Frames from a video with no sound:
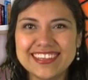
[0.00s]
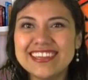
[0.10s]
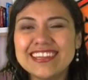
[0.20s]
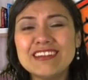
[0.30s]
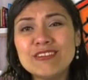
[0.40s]

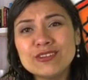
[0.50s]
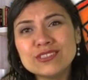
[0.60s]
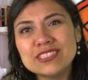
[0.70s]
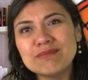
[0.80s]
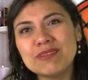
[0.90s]
Y luego
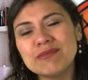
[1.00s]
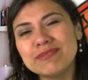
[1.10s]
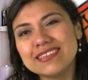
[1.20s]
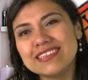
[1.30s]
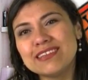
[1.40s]

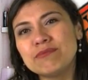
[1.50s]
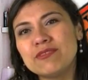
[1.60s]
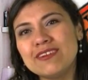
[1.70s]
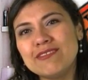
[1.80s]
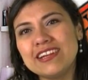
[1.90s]
simplemente
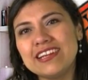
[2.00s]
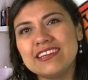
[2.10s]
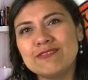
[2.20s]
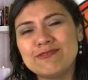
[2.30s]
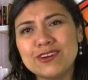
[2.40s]

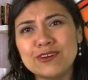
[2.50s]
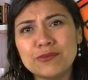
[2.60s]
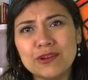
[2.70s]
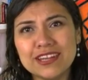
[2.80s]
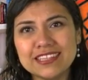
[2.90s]
envuélvanla en fuego
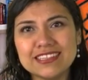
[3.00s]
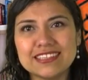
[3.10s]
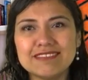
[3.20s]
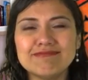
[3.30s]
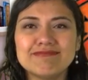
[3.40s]

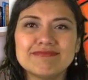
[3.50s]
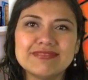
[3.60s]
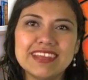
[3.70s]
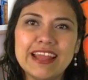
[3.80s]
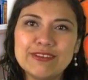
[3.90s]
violeta,
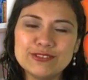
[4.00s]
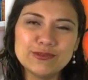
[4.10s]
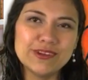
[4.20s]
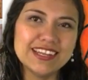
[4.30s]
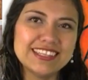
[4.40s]
en luz
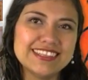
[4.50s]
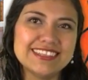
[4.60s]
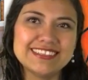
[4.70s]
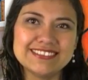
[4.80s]
violeta,